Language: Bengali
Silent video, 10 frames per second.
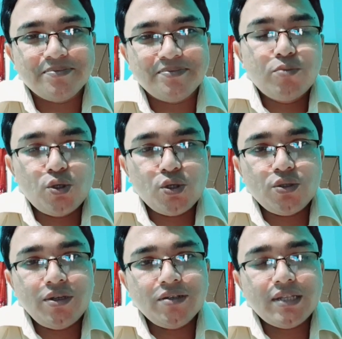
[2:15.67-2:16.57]

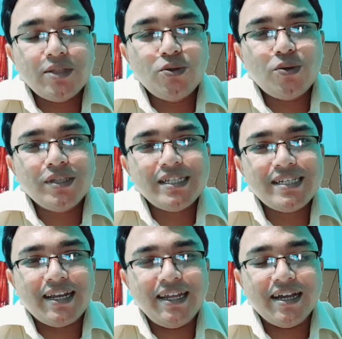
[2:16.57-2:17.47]
পুরুষত্বহীনতা দূর করতে
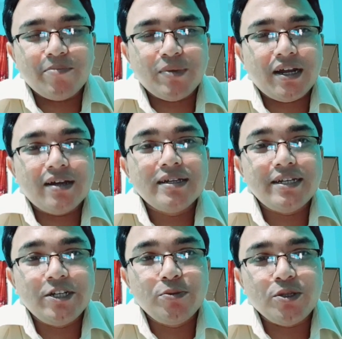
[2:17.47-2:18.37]
চাইলে আপনারা
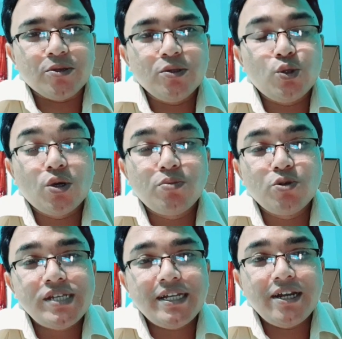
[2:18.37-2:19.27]
নিয়মিত
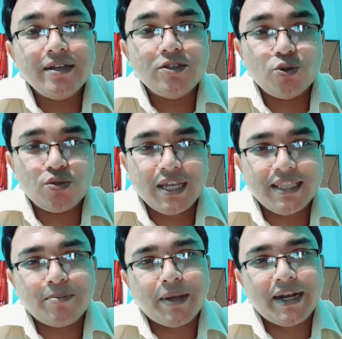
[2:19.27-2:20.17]
তরমুজের জুস
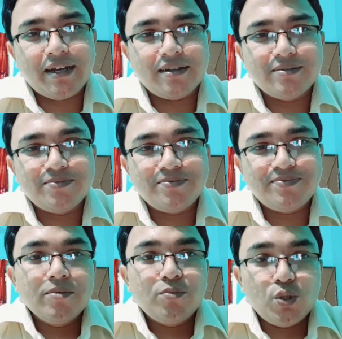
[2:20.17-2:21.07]
খেতে পারেন
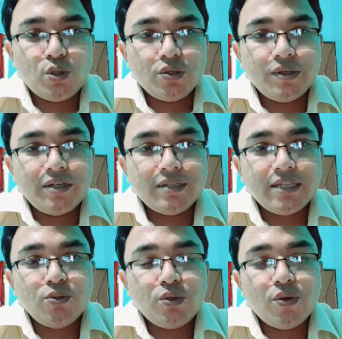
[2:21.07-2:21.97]
পুরুষত্বহীনতা
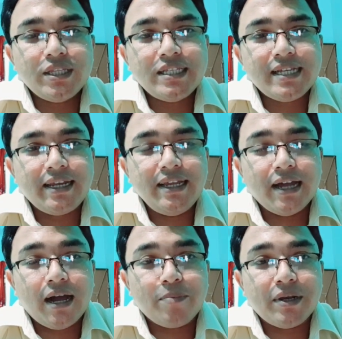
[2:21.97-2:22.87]
দূর করতে চাইলে
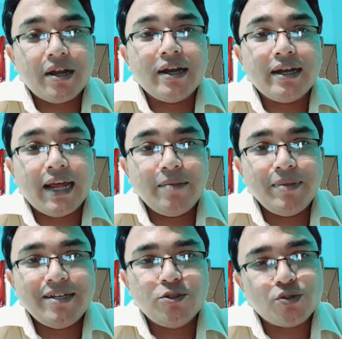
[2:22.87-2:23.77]
আপনারা
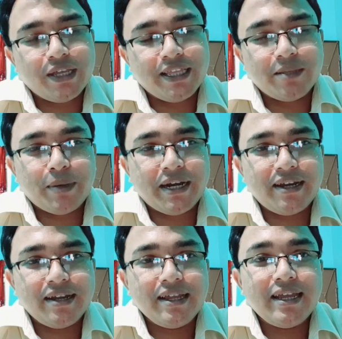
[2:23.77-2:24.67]
ডালিমের জুস খেতে পারেন
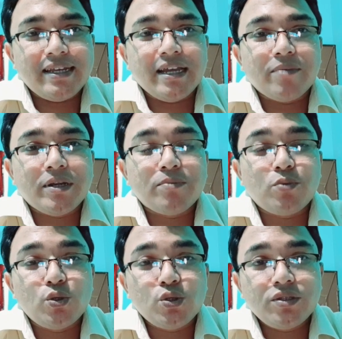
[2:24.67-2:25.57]
এটি আপনার
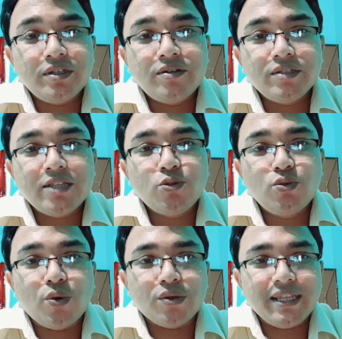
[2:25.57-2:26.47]
পুরুষত্বহীনতা দূর
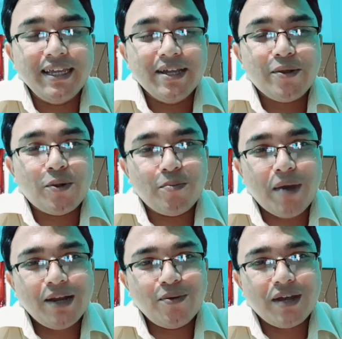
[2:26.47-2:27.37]
করতে খুব
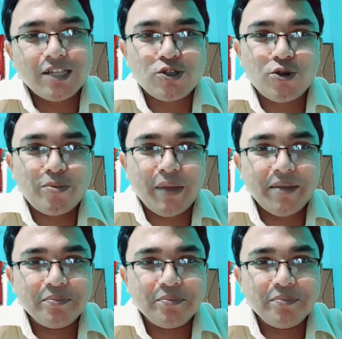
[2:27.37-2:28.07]
ভালো কাজ করবে